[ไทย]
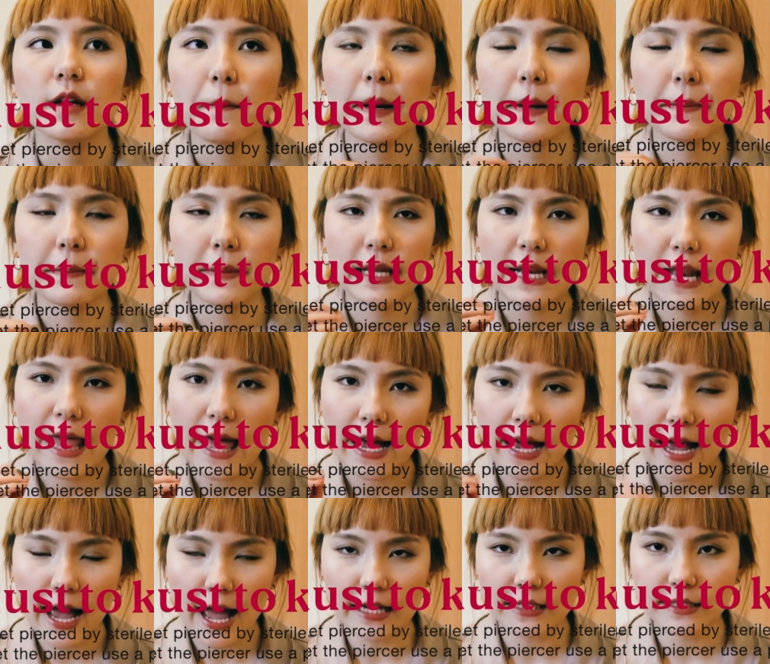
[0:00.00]
มันมีแรง
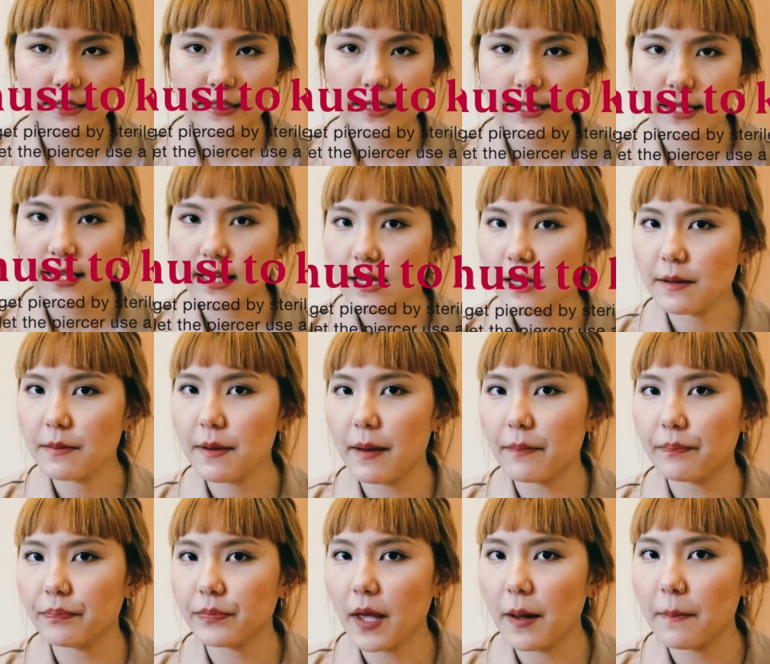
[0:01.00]
อัดที่แบบ
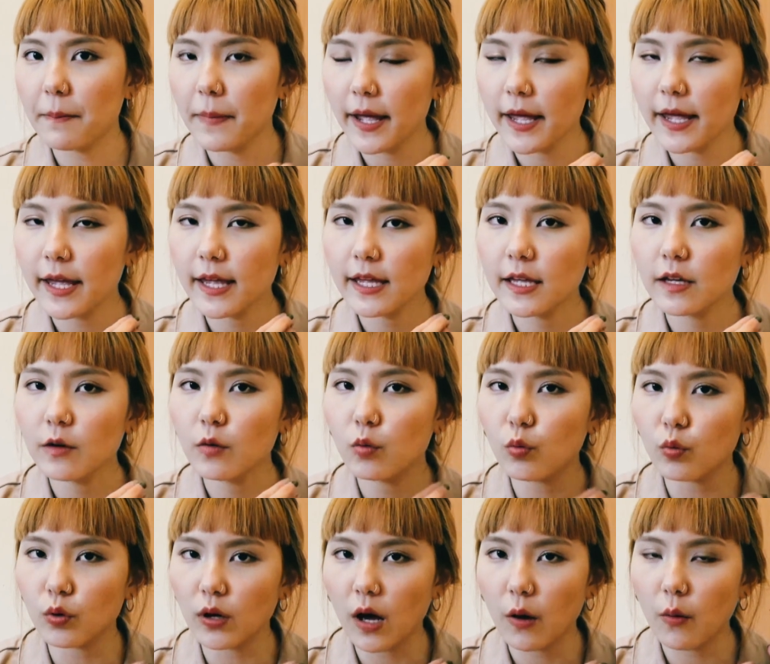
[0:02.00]
ทำให้หู
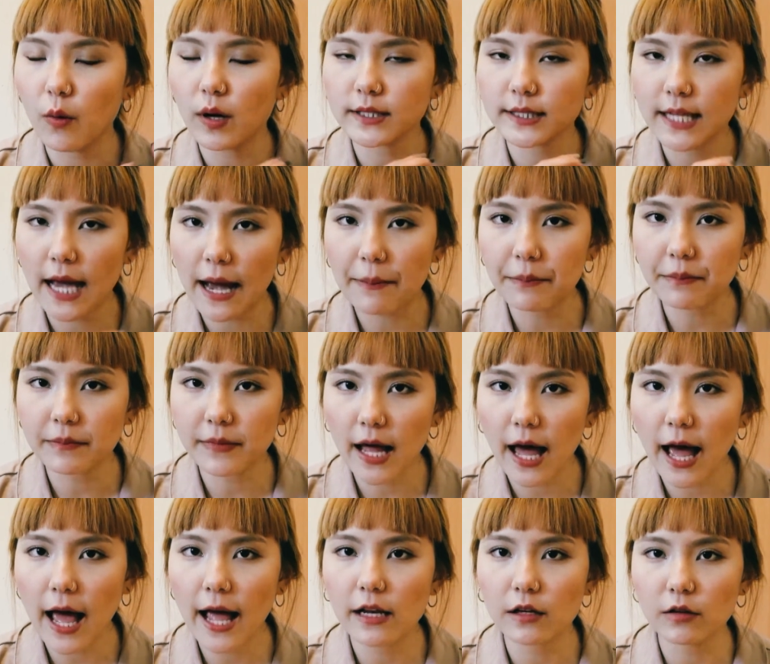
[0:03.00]
เราอะช้ำ
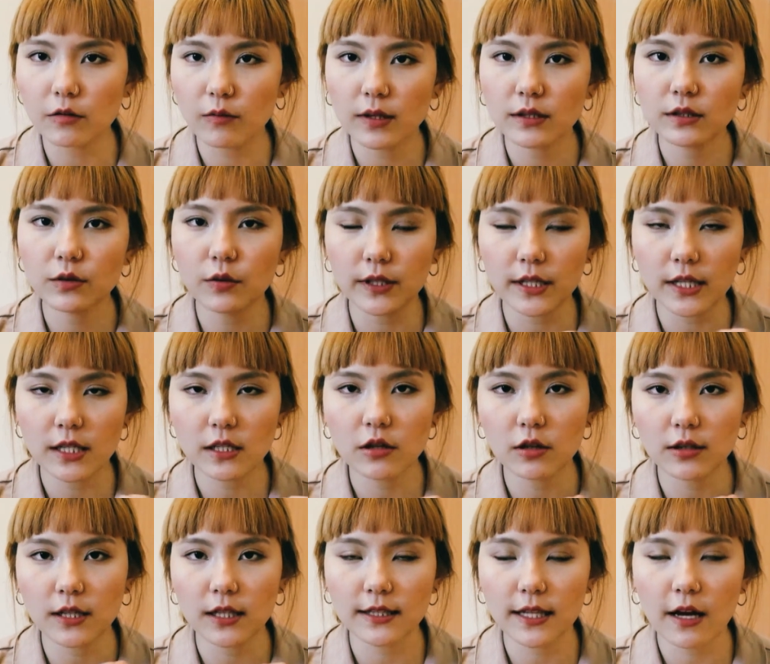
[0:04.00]
ได้หรือว่าส่วนที่
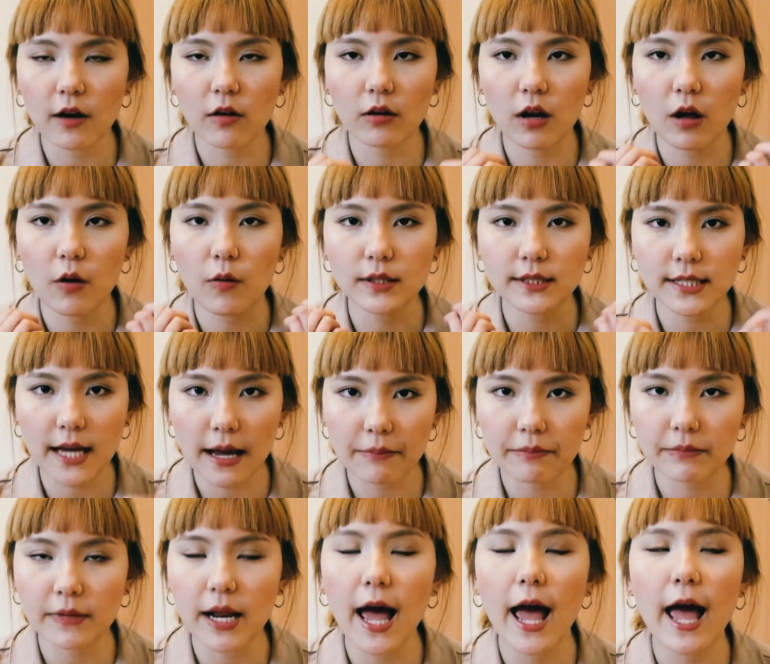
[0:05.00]
เจาะต่างๆของเราอะ
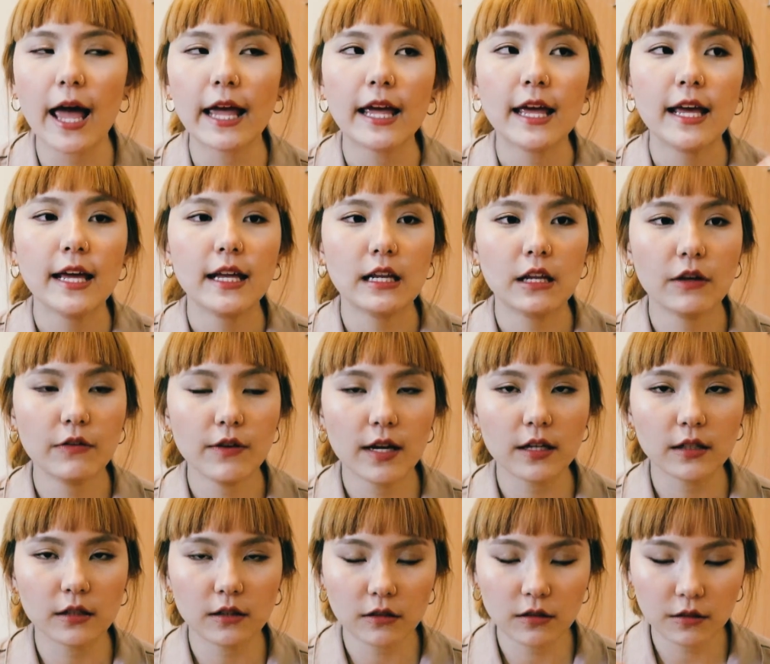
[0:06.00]
ช้ำได้แล้วอย่า
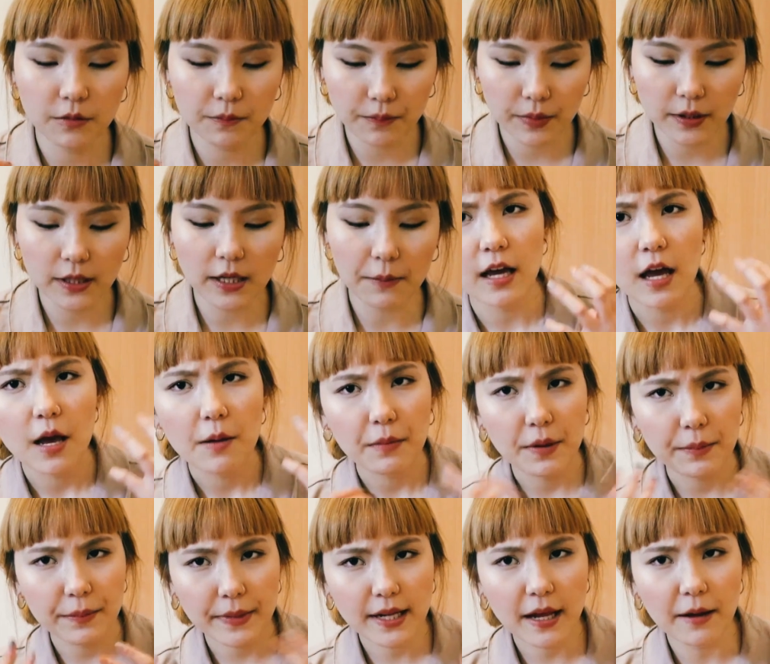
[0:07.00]
งหนึ่งคือปืนอะ
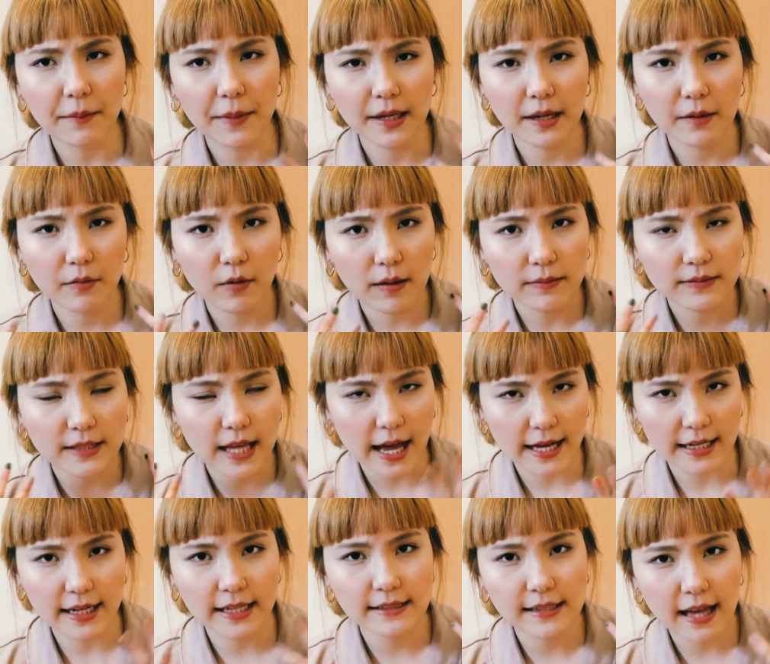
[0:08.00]
มันไม่สามารถทำความสะอา
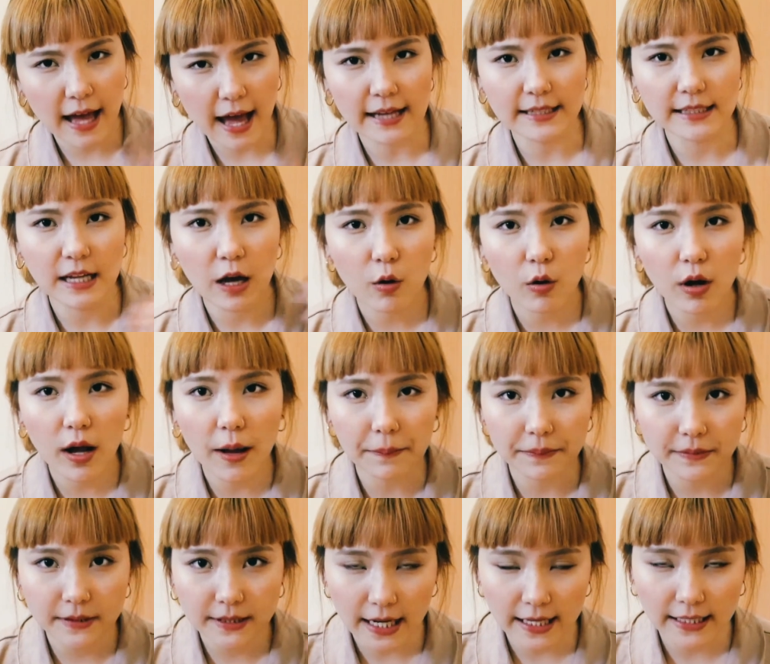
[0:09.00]
ดได้สะอาดเท่ากับ
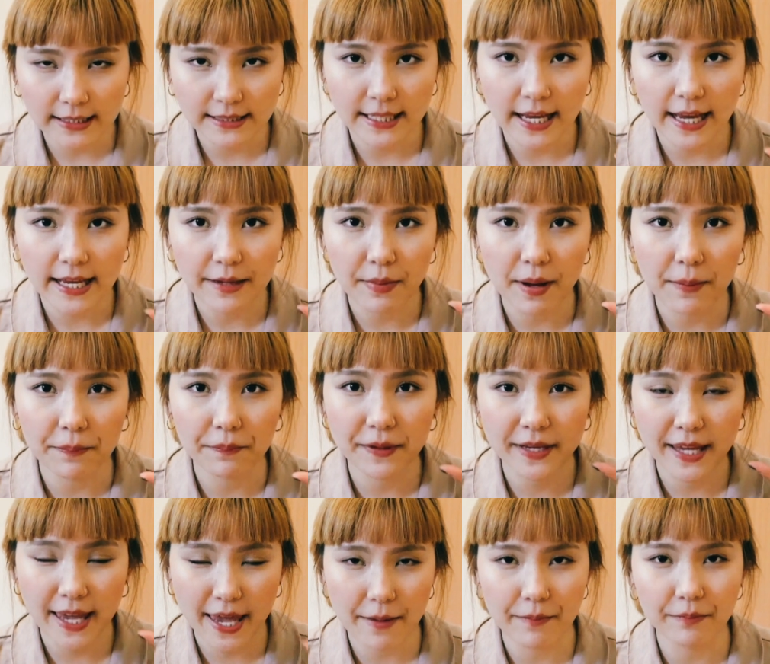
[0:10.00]
ชั้นใช้แบบ
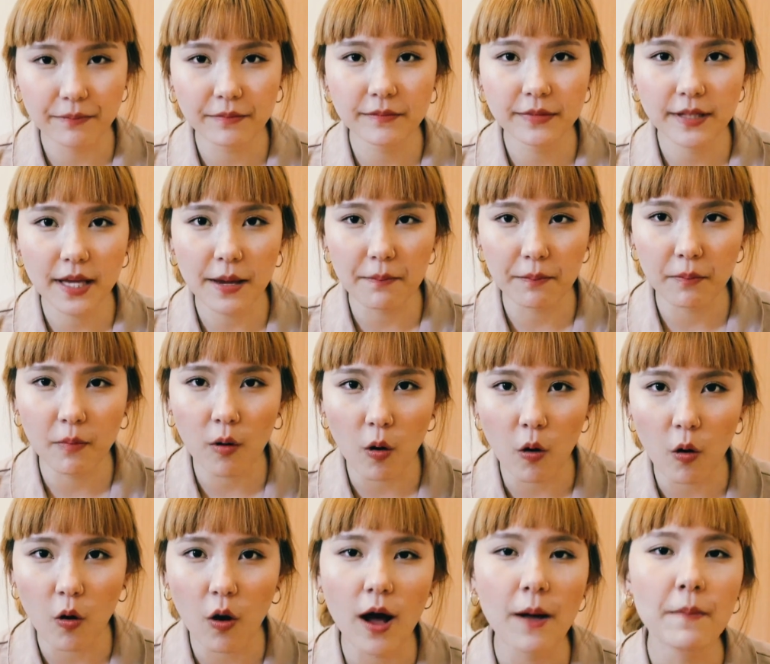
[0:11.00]
เข็มเข็มหมอ
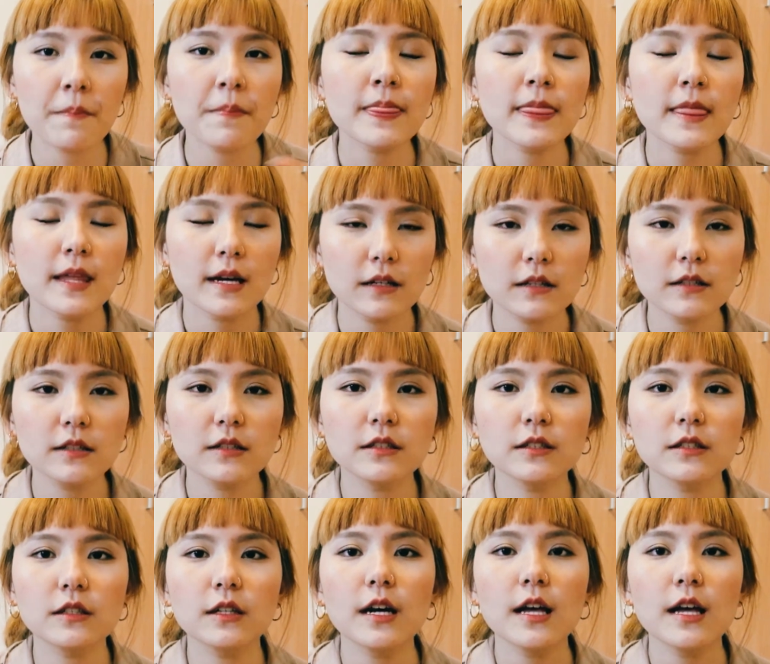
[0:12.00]
อะเออ